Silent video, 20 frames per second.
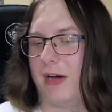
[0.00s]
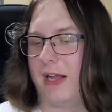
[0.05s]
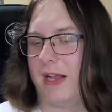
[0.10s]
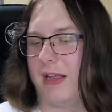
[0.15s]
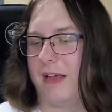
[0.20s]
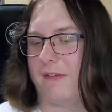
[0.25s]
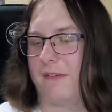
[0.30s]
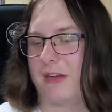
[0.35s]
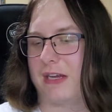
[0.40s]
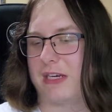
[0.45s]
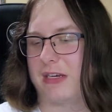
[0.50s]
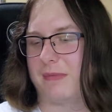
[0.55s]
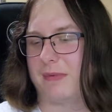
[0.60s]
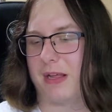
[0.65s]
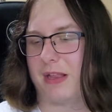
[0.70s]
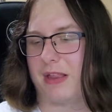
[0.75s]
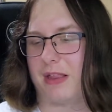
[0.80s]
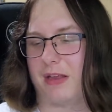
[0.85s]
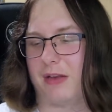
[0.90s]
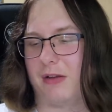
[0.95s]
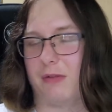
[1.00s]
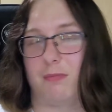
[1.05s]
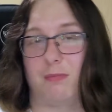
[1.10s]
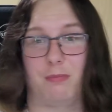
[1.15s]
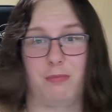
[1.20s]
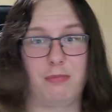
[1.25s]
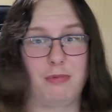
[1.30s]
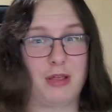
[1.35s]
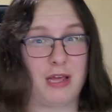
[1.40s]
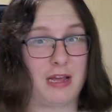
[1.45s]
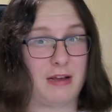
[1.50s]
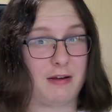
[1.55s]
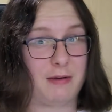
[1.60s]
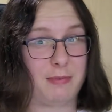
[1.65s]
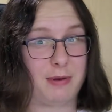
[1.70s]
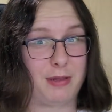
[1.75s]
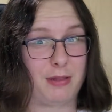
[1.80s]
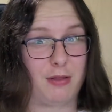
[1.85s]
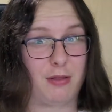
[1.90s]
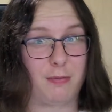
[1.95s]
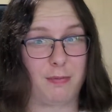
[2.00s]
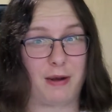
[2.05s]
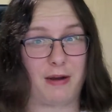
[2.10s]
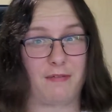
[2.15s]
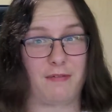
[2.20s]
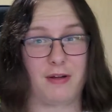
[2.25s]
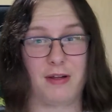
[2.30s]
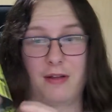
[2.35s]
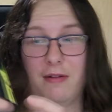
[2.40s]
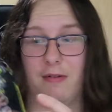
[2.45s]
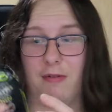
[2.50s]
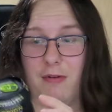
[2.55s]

Ale w każdym razie, no ciekawa bardzo sprawa.